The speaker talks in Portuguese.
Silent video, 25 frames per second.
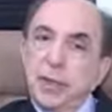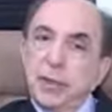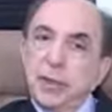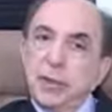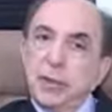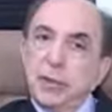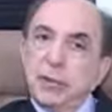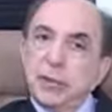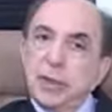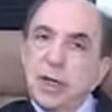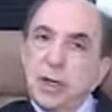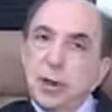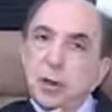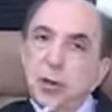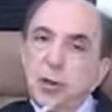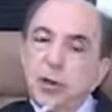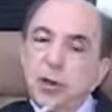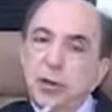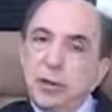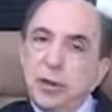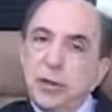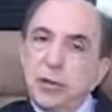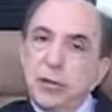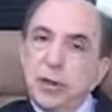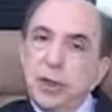então já
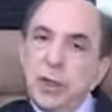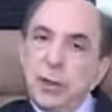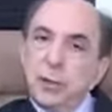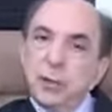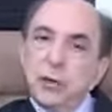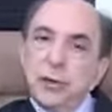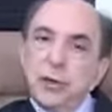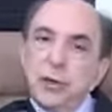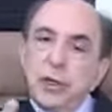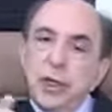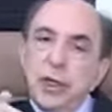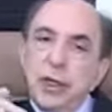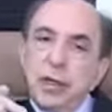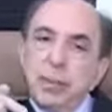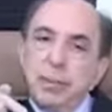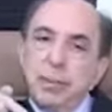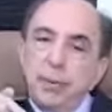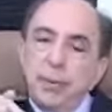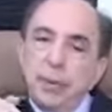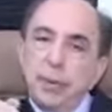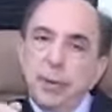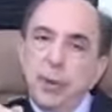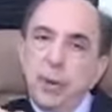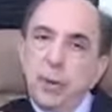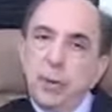cronometrei o
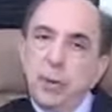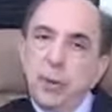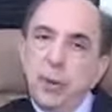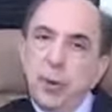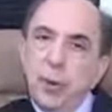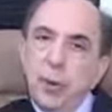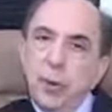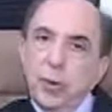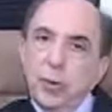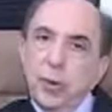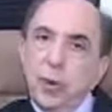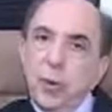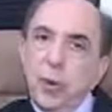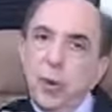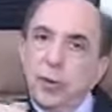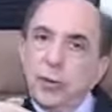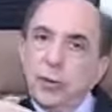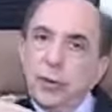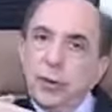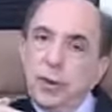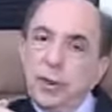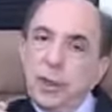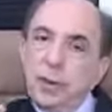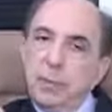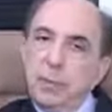tempo que eu acordo,
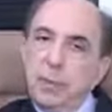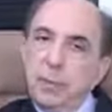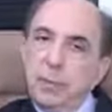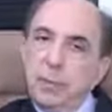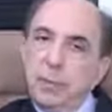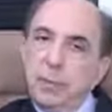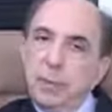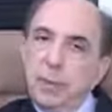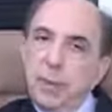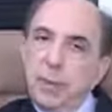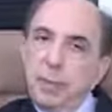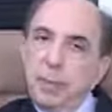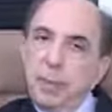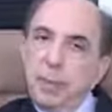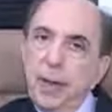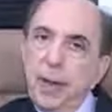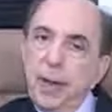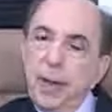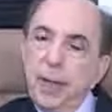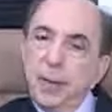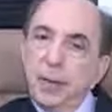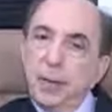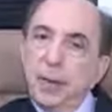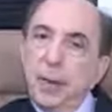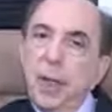quanto tempo eu me
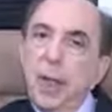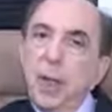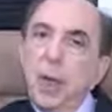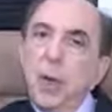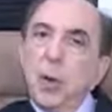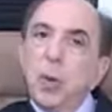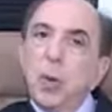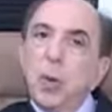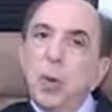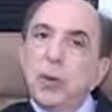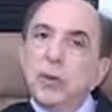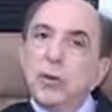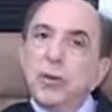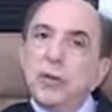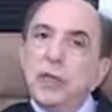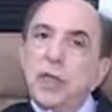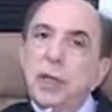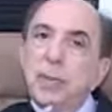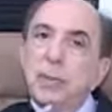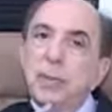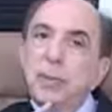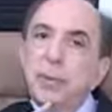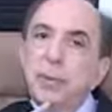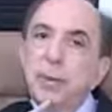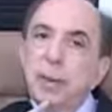preparo, quanto
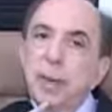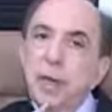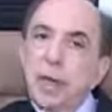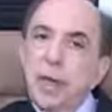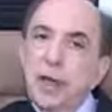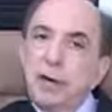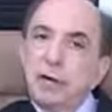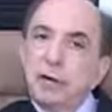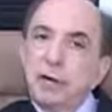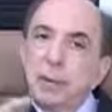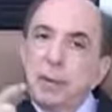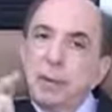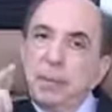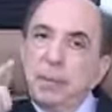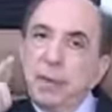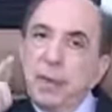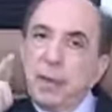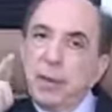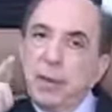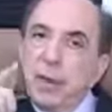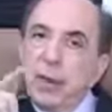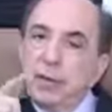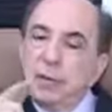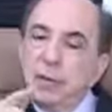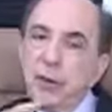tempo leva
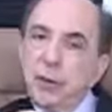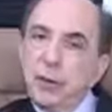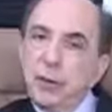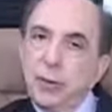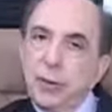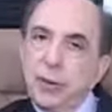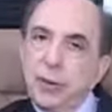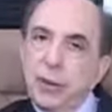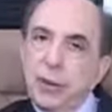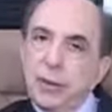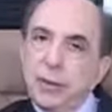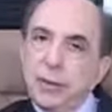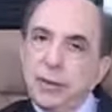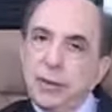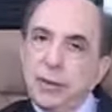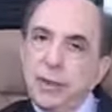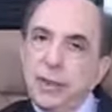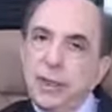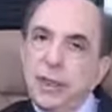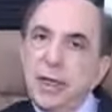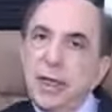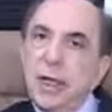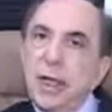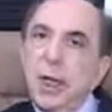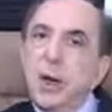pegar o elevador e
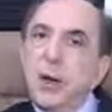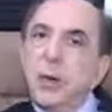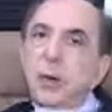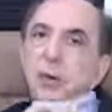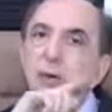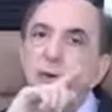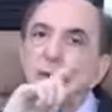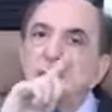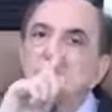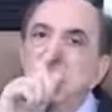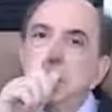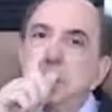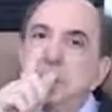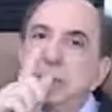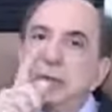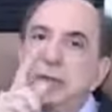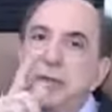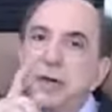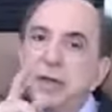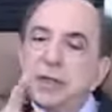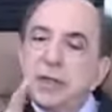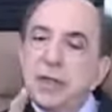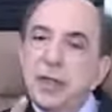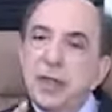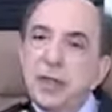descer, o tempo que
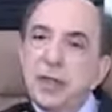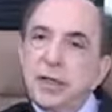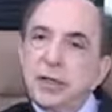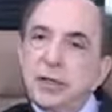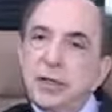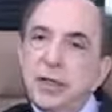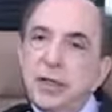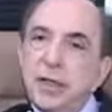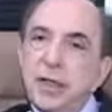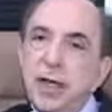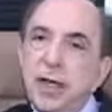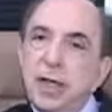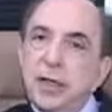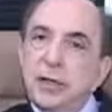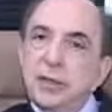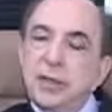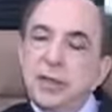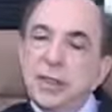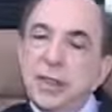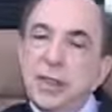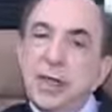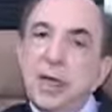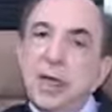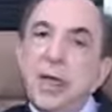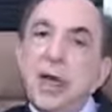vai chegar na
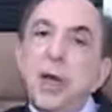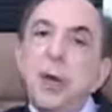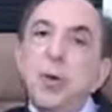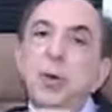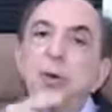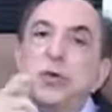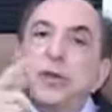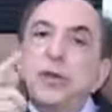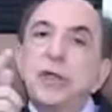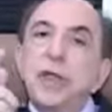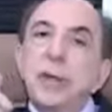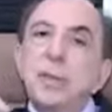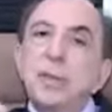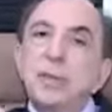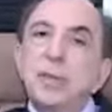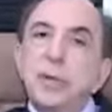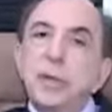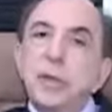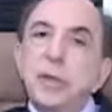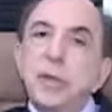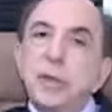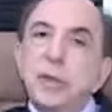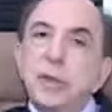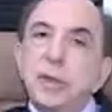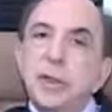ginástica, o tempo
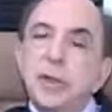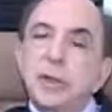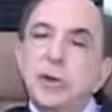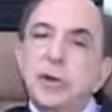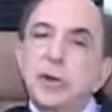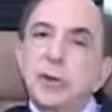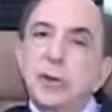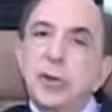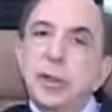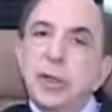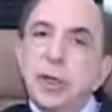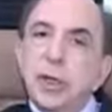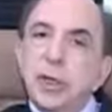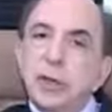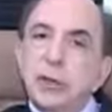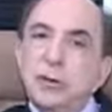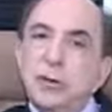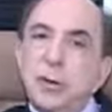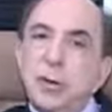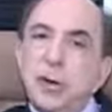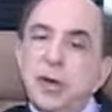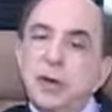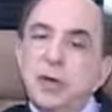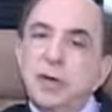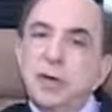que, que dura, que é de
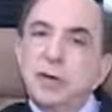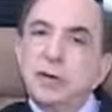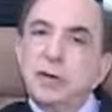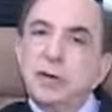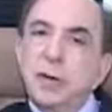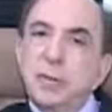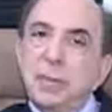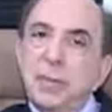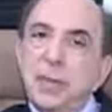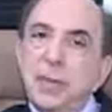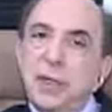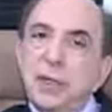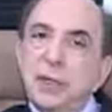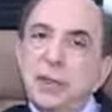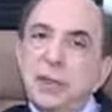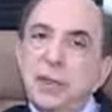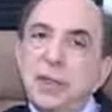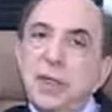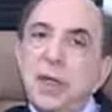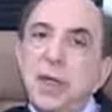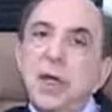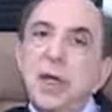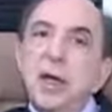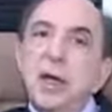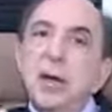uma hora
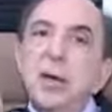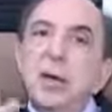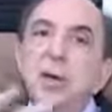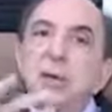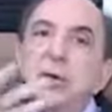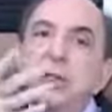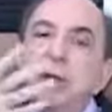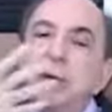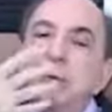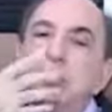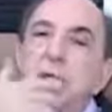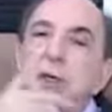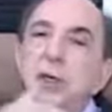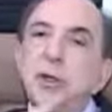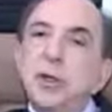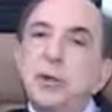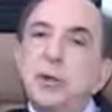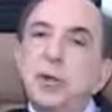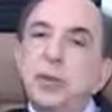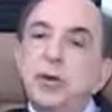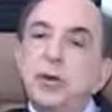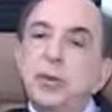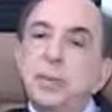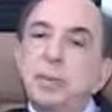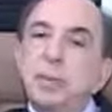efetivamente, o tempo de
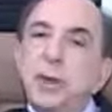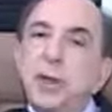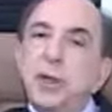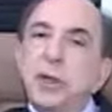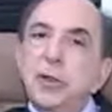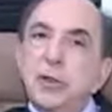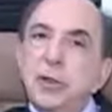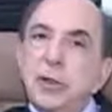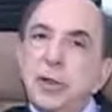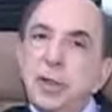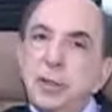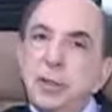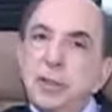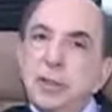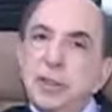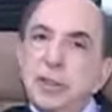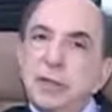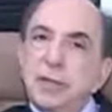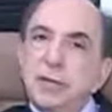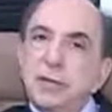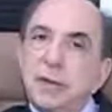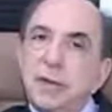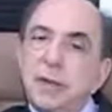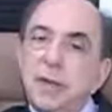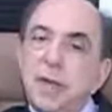retorno para retornar minhas
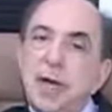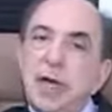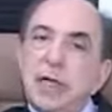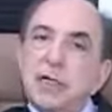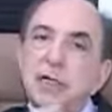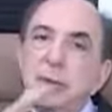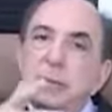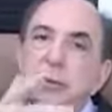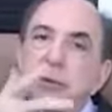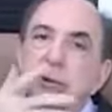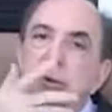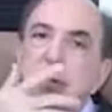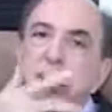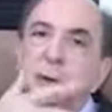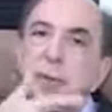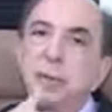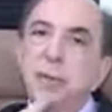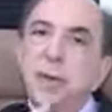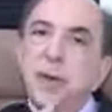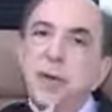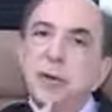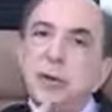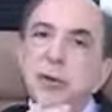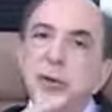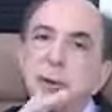atividades, depois tomar
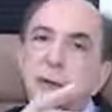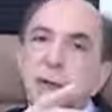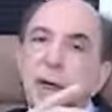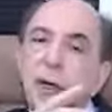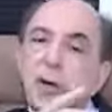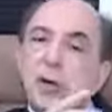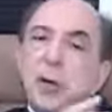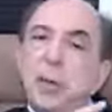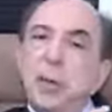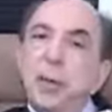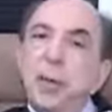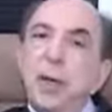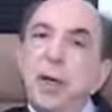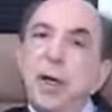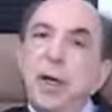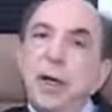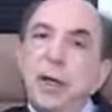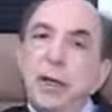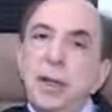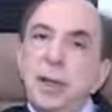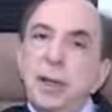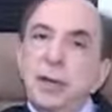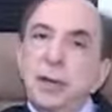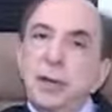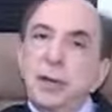banho, trocar roupa,
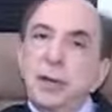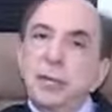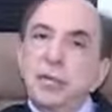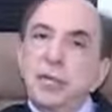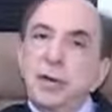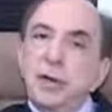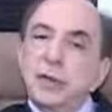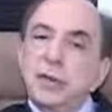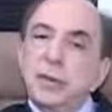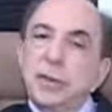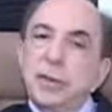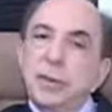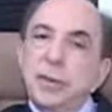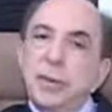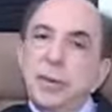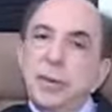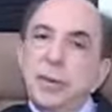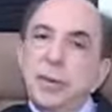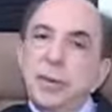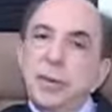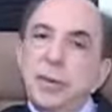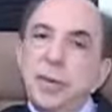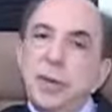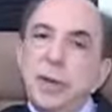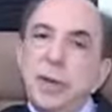eh, fazer
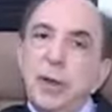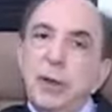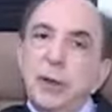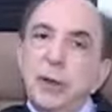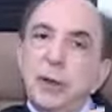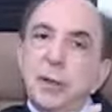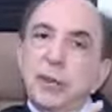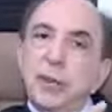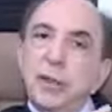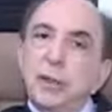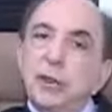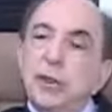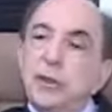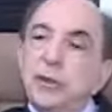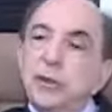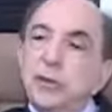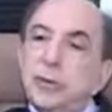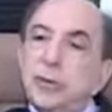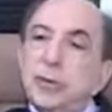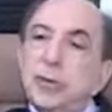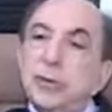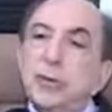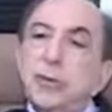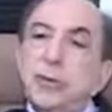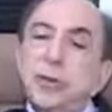o, o de
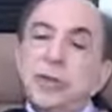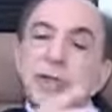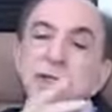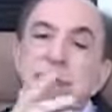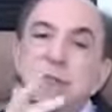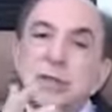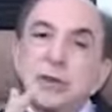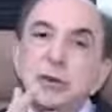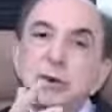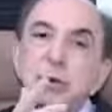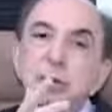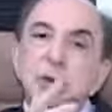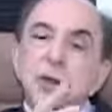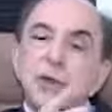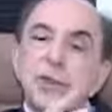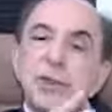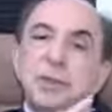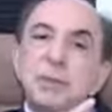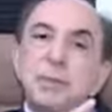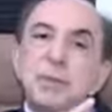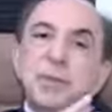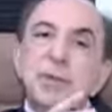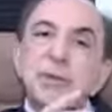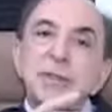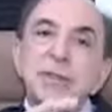jejum, todas essas
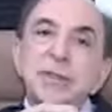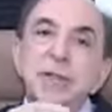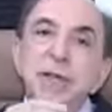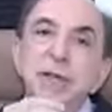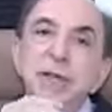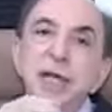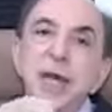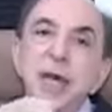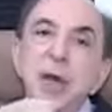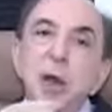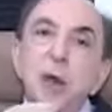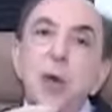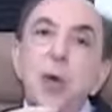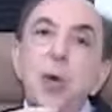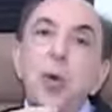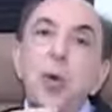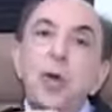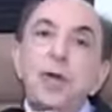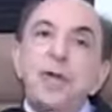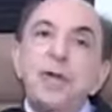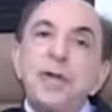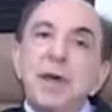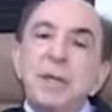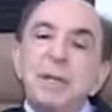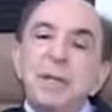coisas precisam ser
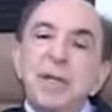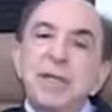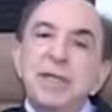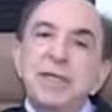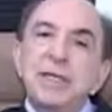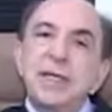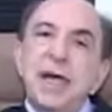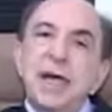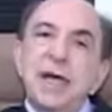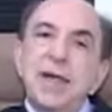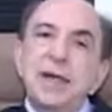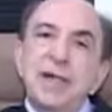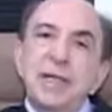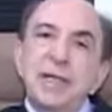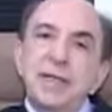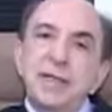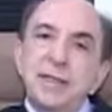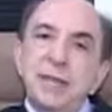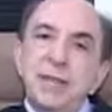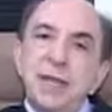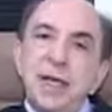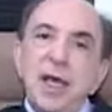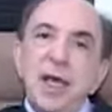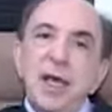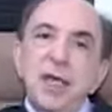
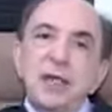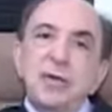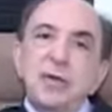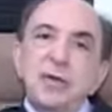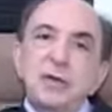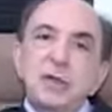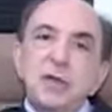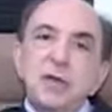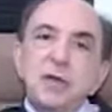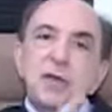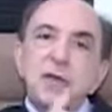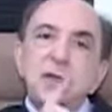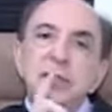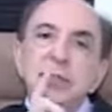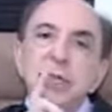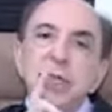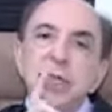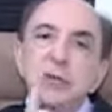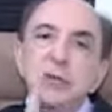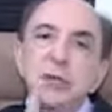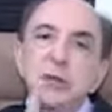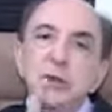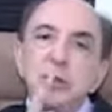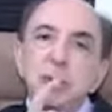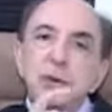contabilizadas. Se você
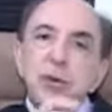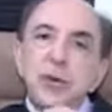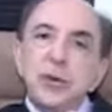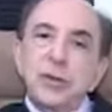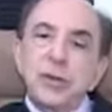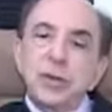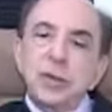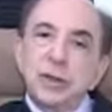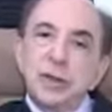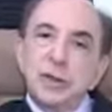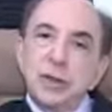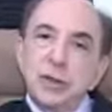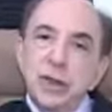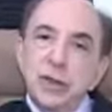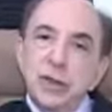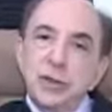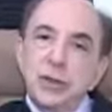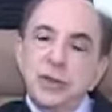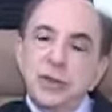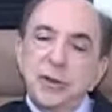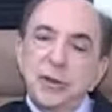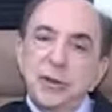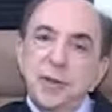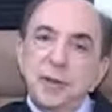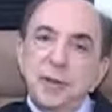fizer suas contas
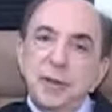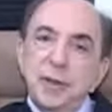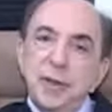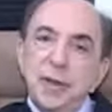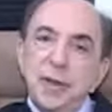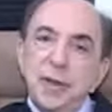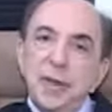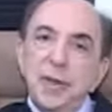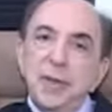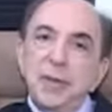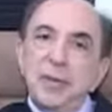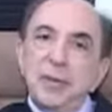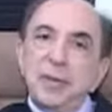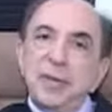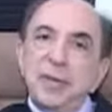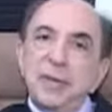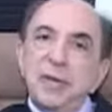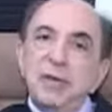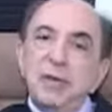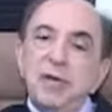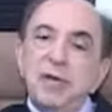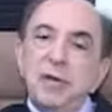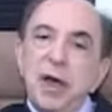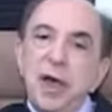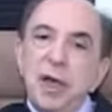direitinho,
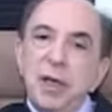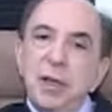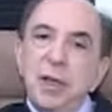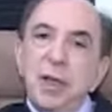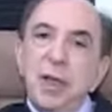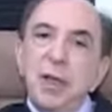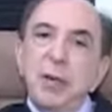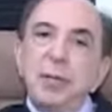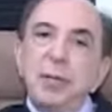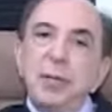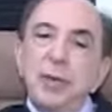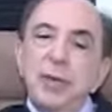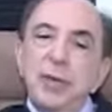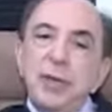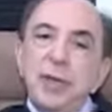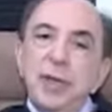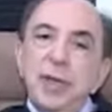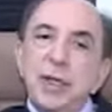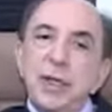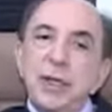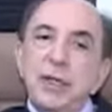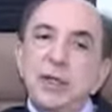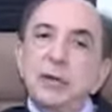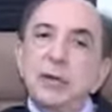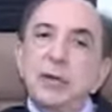você vai
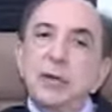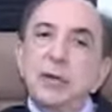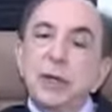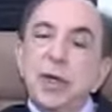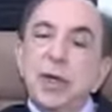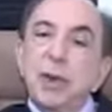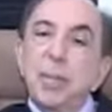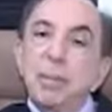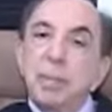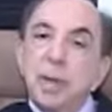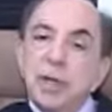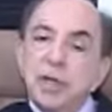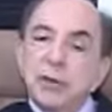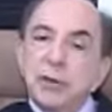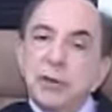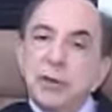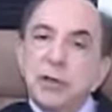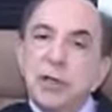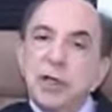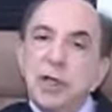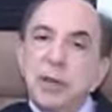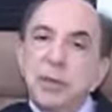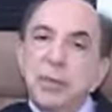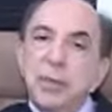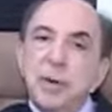poder estruturar bem seu
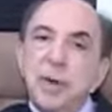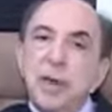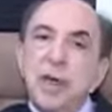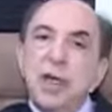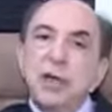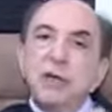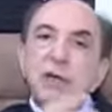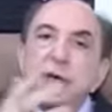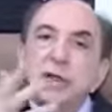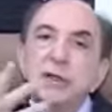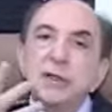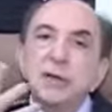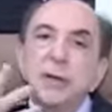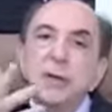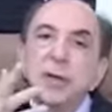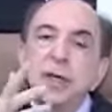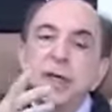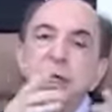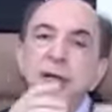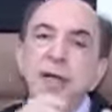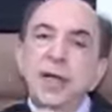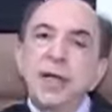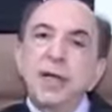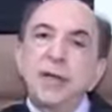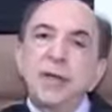tempo e fazer com
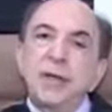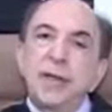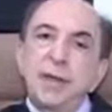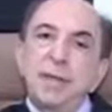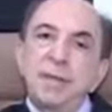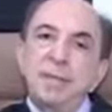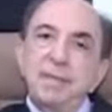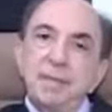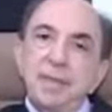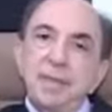que ele renda.